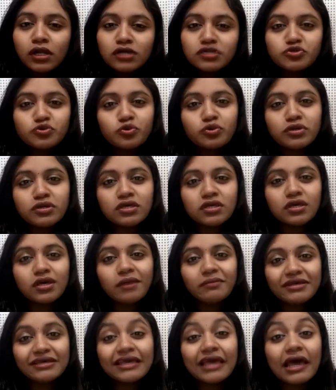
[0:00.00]
தோல்லாம்
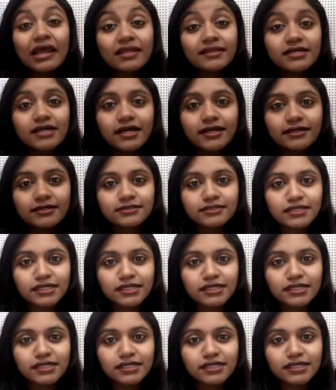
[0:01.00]
சுருங்கி அப்படி இறந்து